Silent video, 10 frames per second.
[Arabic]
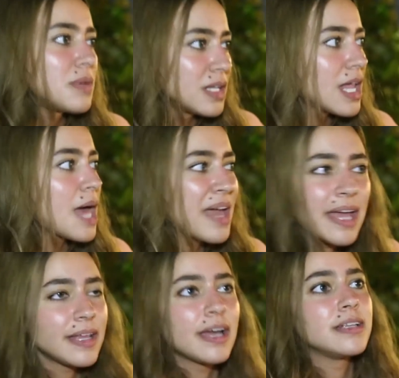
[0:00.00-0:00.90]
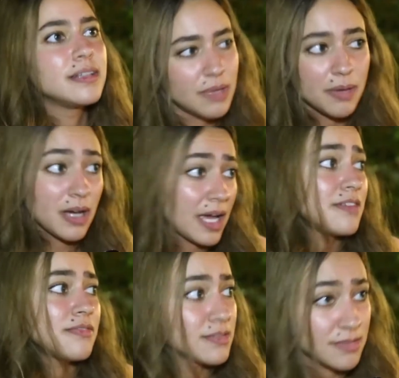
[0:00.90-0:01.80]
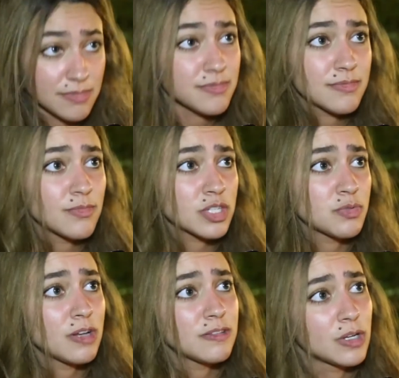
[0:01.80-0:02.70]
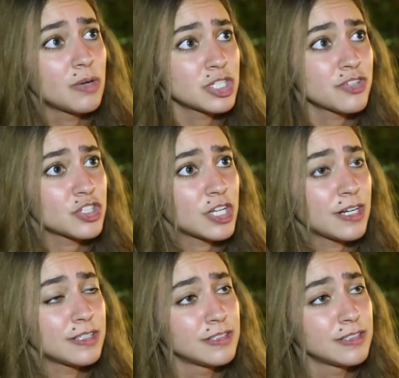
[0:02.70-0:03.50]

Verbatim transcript: بالامان يعني ببقى خايفه معظم الوقت وانا ماشيه في الشارع